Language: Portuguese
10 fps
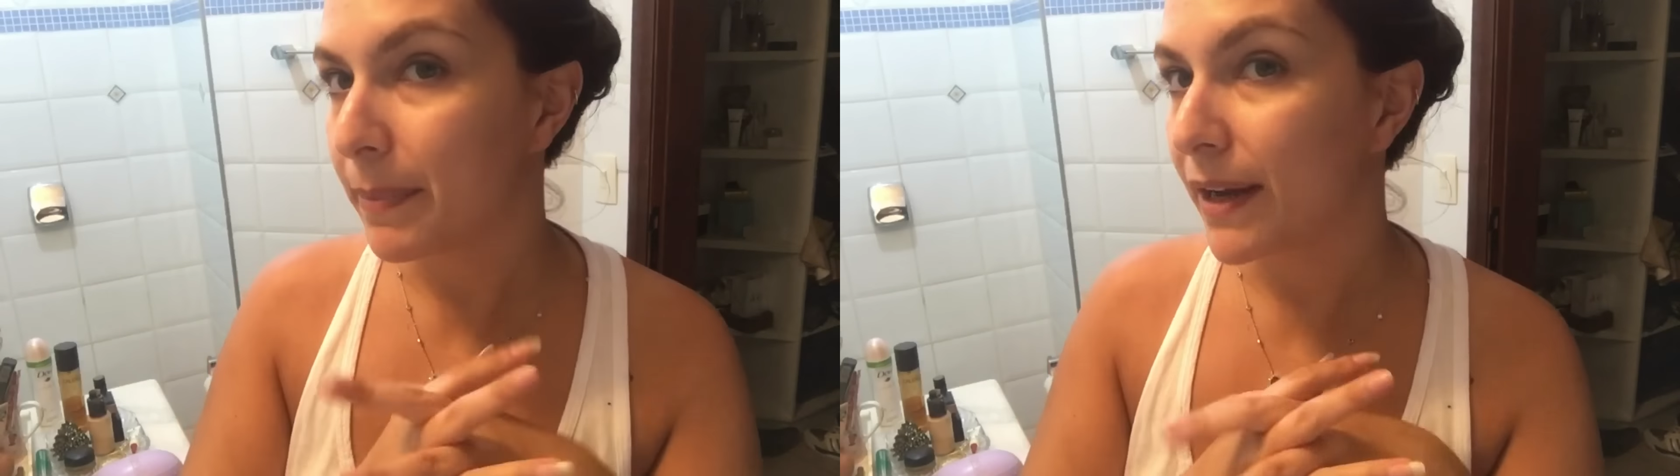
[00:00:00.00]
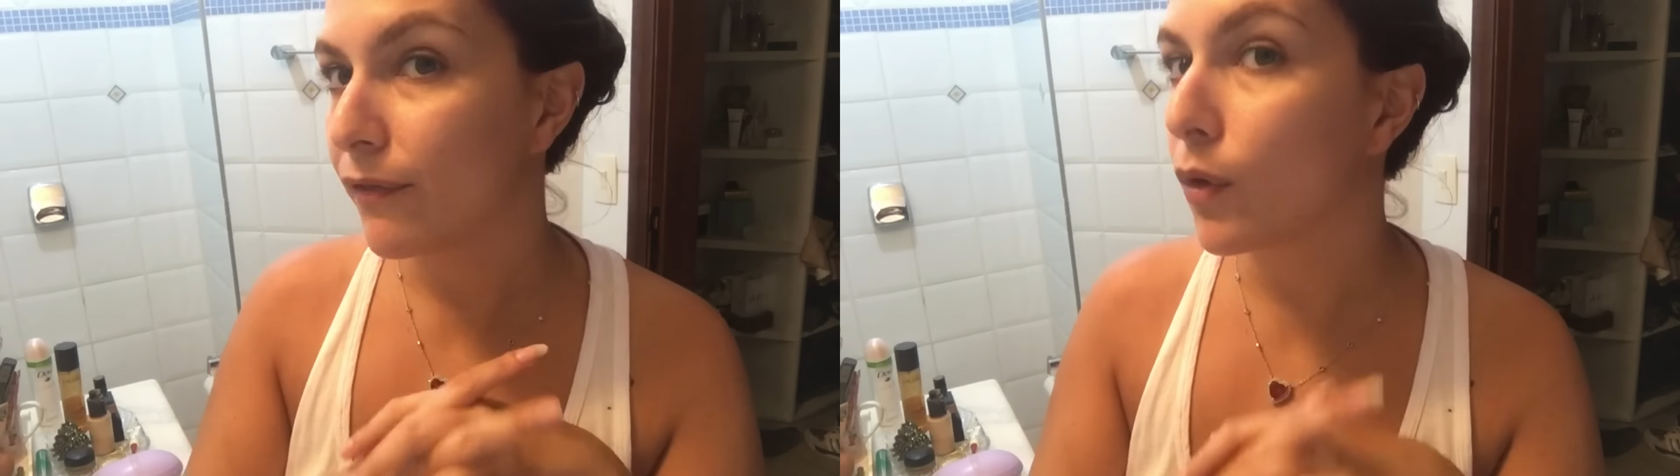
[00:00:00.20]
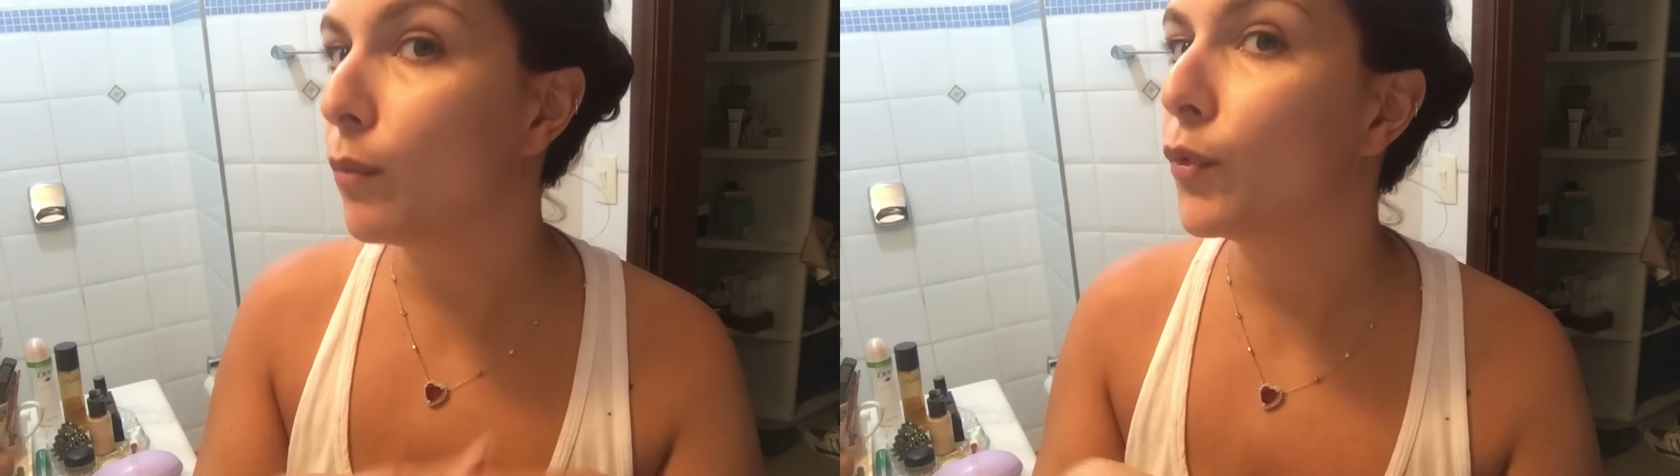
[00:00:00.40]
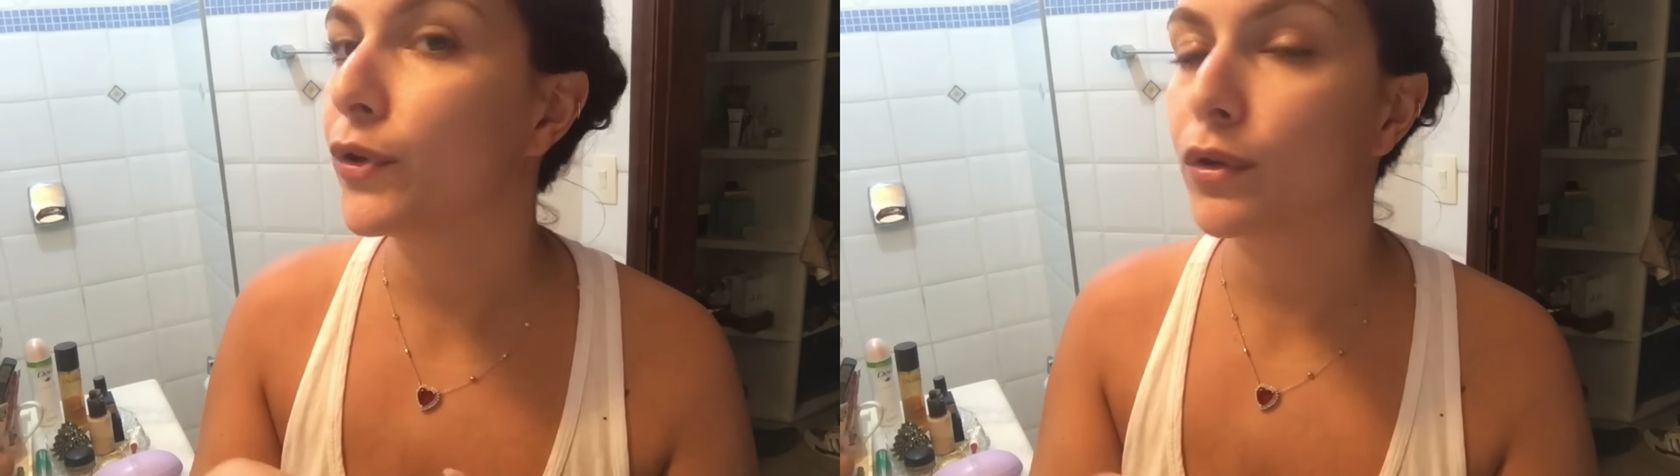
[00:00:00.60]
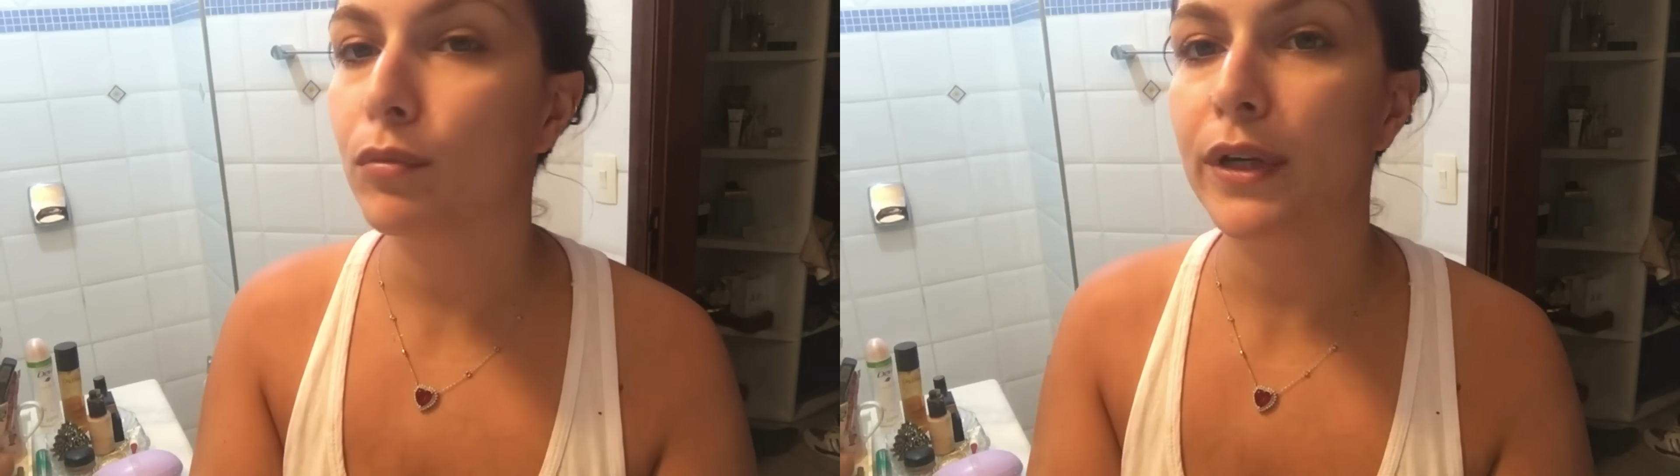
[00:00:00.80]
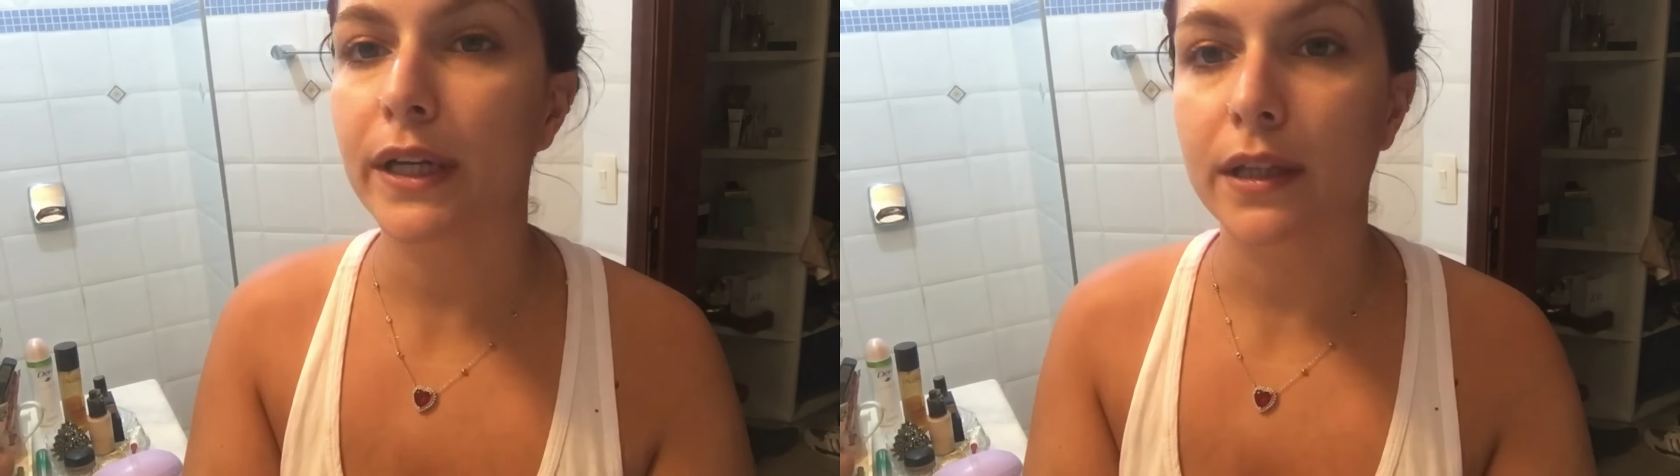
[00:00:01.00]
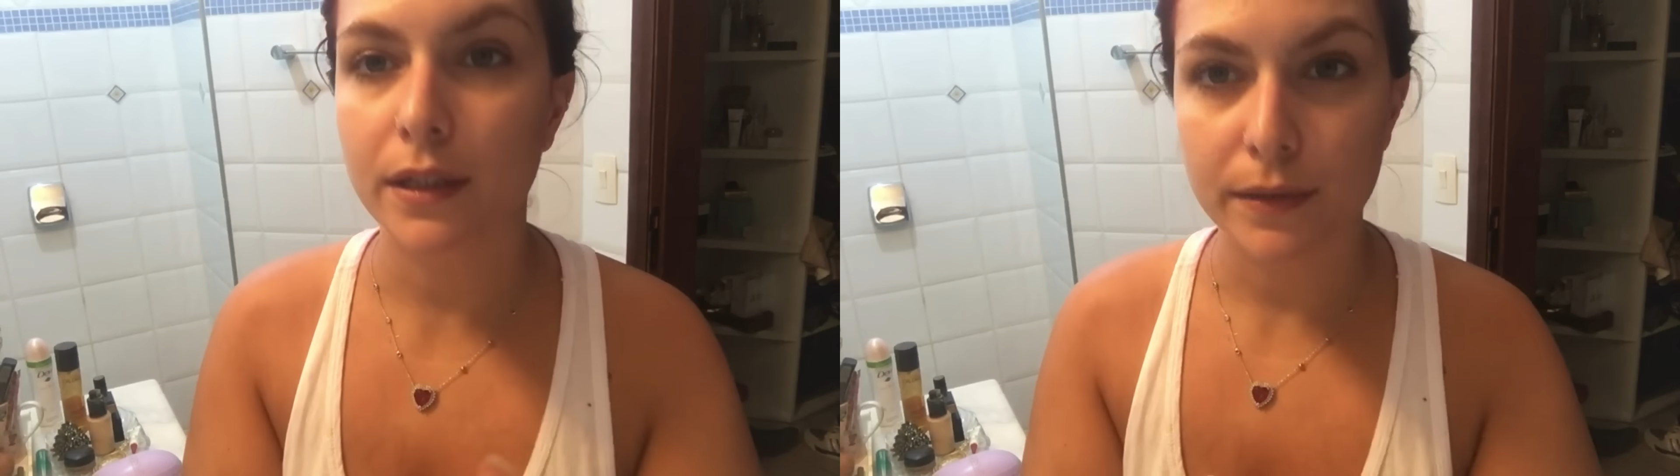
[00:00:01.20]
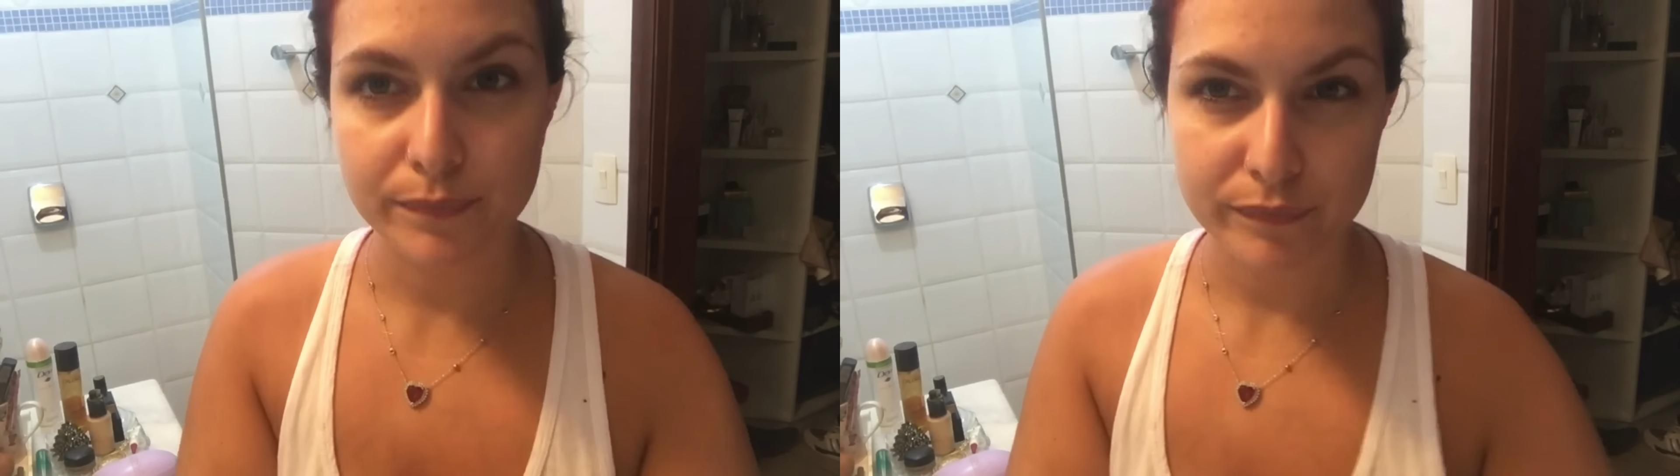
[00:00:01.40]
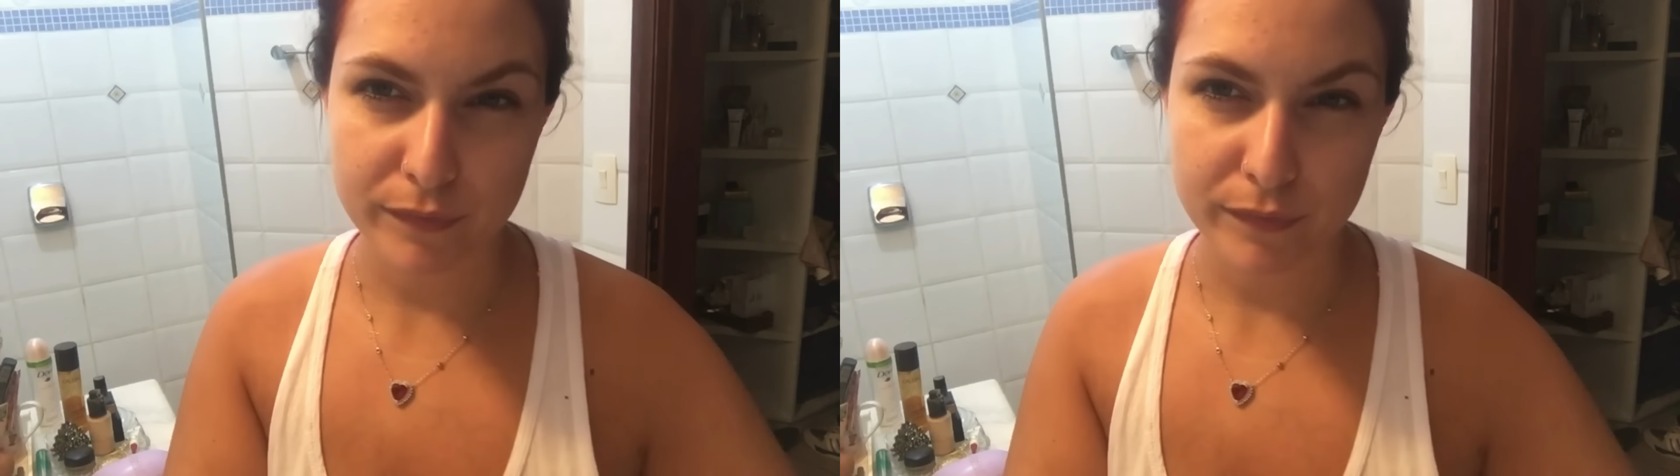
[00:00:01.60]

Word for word: pele ficou muito bonita.